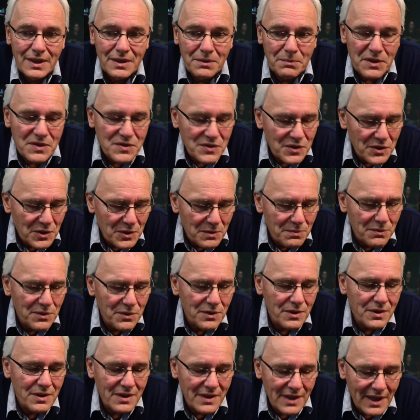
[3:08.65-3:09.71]
Między
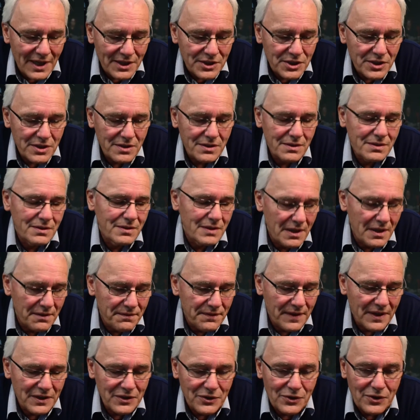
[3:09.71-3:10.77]
innymi nasz
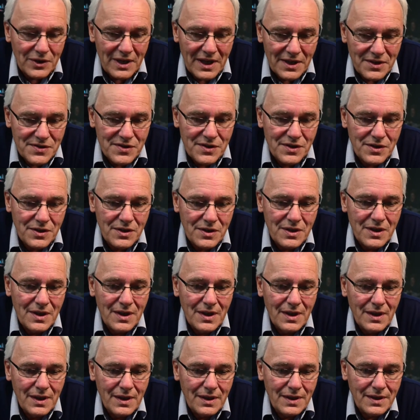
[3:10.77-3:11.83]
lew angolański
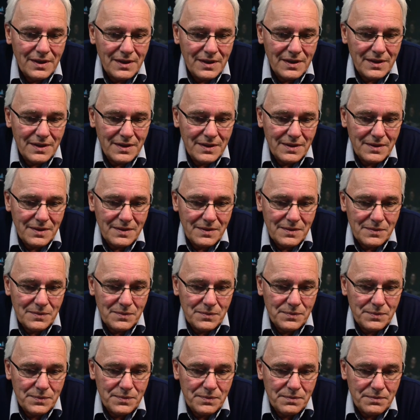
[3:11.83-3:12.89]
E,
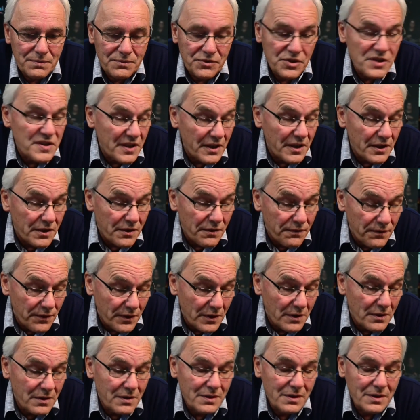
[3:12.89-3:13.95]
czystej
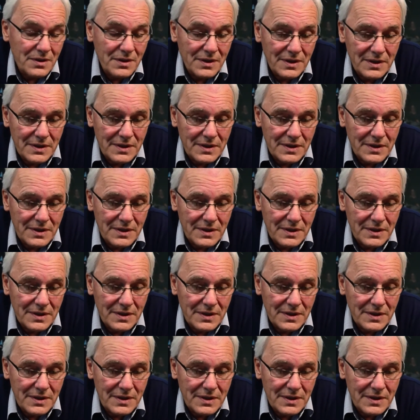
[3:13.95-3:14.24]
krwi e,